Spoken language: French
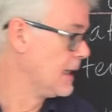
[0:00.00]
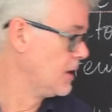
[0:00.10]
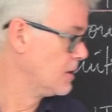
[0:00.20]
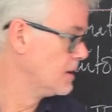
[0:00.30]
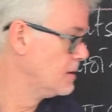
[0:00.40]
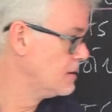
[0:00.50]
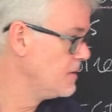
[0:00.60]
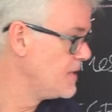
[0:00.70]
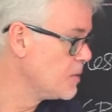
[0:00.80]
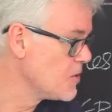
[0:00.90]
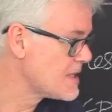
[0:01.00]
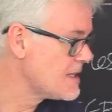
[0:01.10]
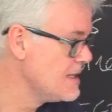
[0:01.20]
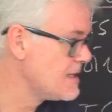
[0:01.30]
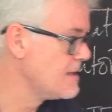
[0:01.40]
Alors, évidemment,
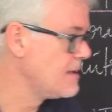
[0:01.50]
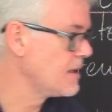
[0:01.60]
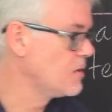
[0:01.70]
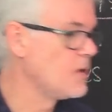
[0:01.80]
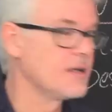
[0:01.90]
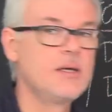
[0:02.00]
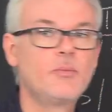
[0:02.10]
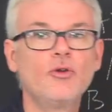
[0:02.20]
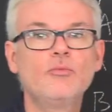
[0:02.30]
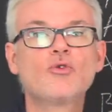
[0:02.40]
si ces territoires dépendent